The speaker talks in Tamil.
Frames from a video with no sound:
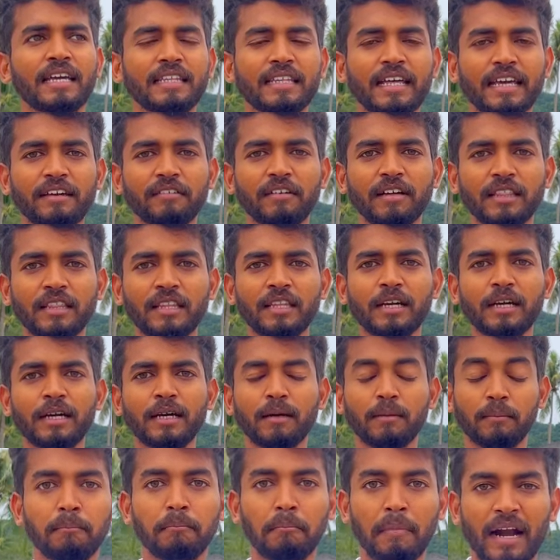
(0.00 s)
இதை வந்து
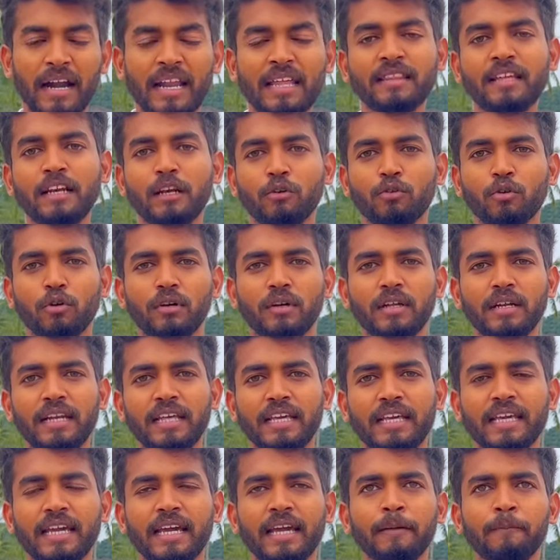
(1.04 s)
மனதில் கொண்டு
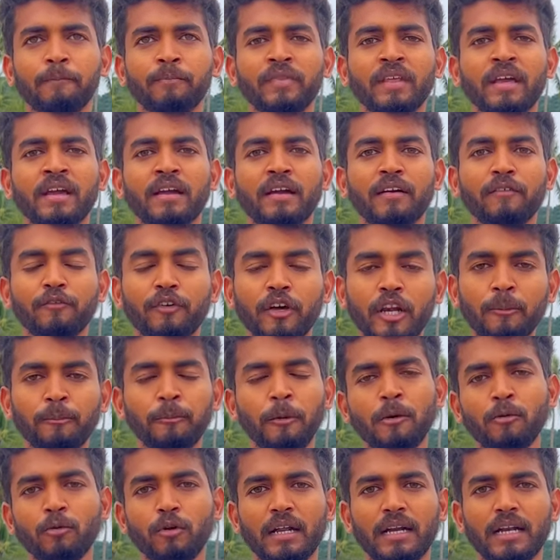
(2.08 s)
நீங்கள்
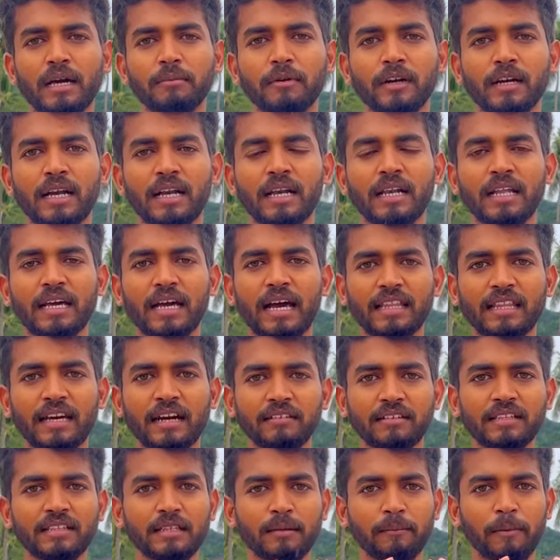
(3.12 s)
விருப்பம் உள்ள நபர்கள்
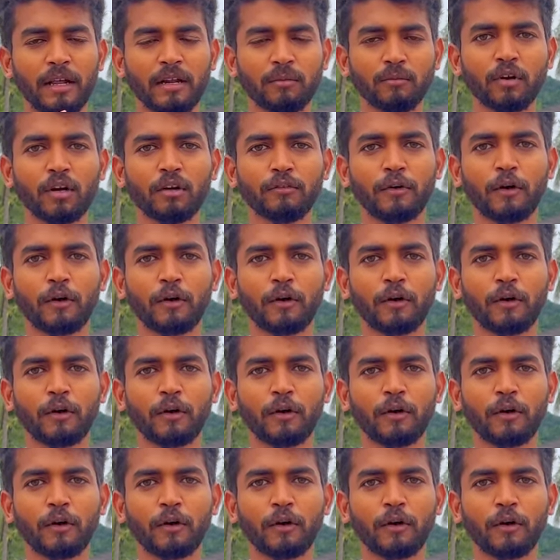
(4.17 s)
அதாவது இந்த பரம்பொருள்